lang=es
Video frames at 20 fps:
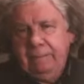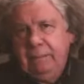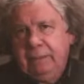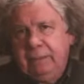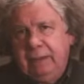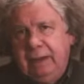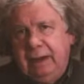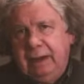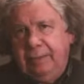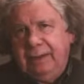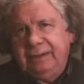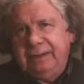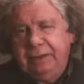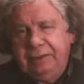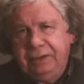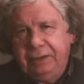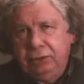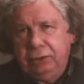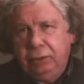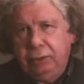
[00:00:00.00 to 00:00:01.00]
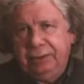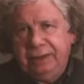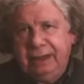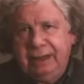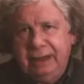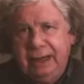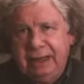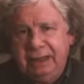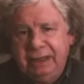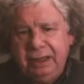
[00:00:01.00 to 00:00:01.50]
que en la Plaza Victoria,
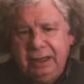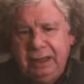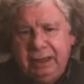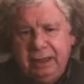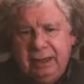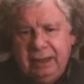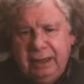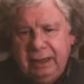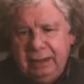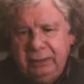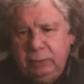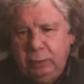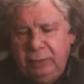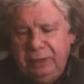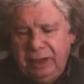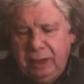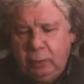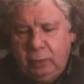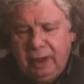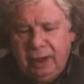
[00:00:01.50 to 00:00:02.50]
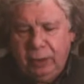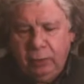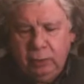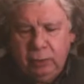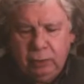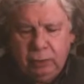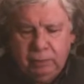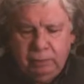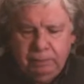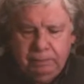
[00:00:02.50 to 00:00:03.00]
que aquí, que en la subida
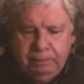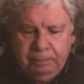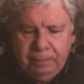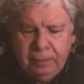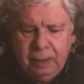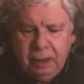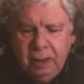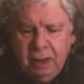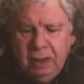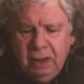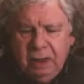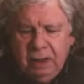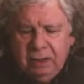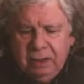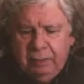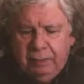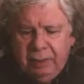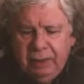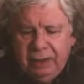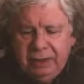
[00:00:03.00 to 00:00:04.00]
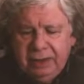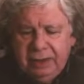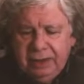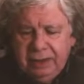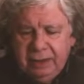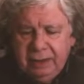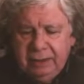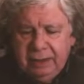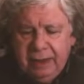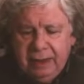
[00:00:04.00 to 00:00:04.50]
Ecuador. Después el
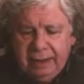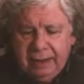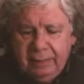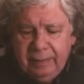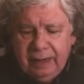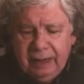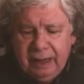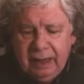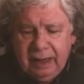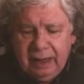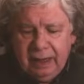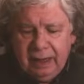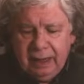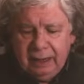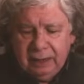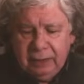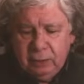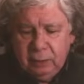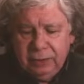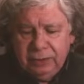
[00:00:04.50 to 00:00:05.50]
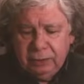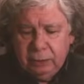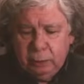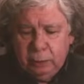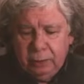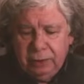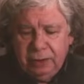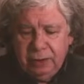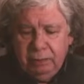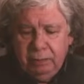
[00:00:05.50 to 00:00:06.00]
dirigente de la Cámara de Comercio y
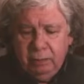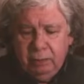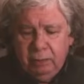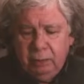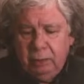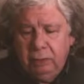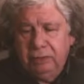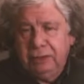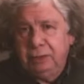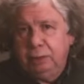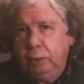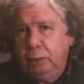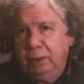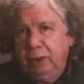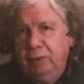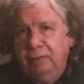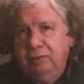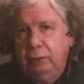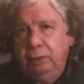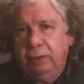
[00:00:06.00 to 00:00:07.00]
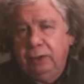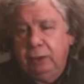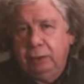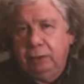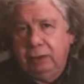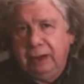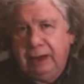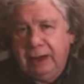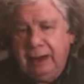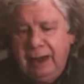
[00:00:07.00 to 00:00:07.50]
Turismo se subió al bus de los
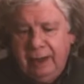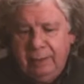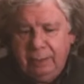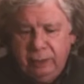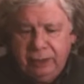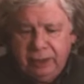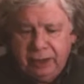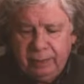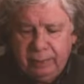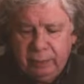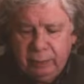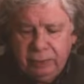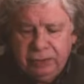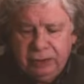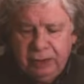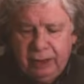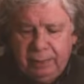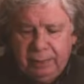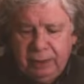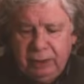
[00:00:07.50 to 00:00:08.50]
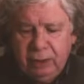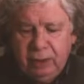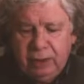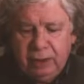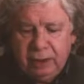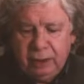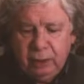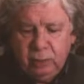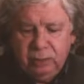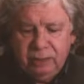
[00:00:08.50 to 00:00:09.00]
reclamos y reproches y le pidió la
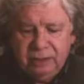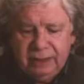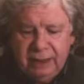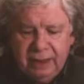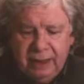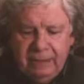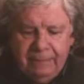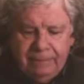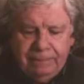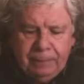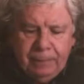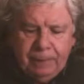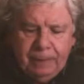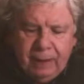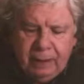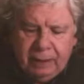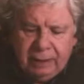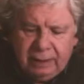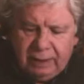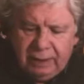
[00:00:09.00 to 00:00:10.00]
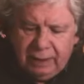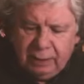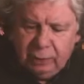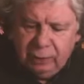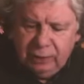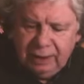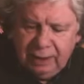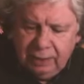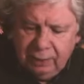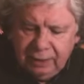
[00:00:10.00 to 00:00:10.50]
renuncia de la
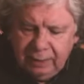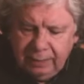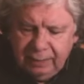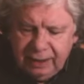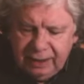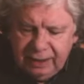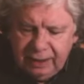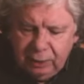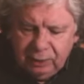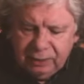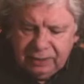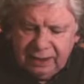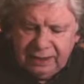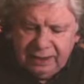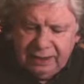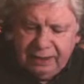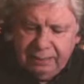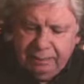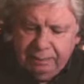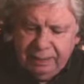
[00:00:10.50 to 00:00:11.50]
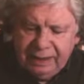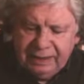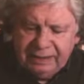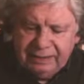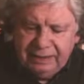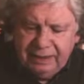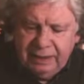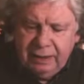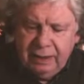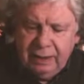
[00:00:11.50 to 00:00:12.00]
gobernadora María de Los Ángeles
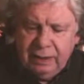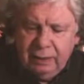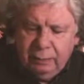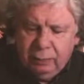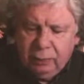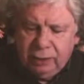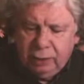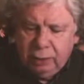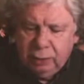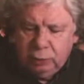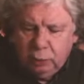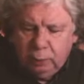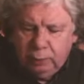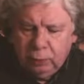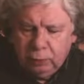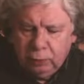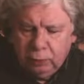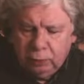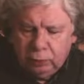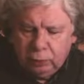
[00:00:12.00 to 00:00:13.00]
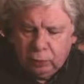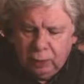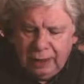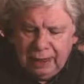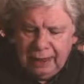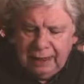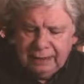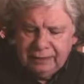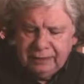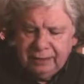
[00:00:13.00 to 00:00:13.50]
Paz porque no supo controlar
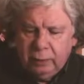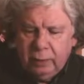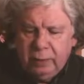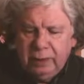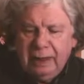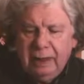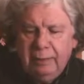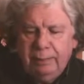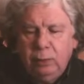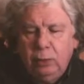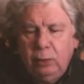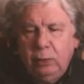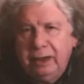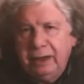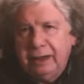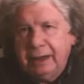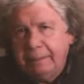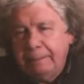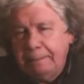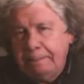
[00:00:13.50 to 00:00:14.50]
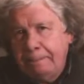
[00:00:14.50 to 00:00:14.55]
la seguridad pública.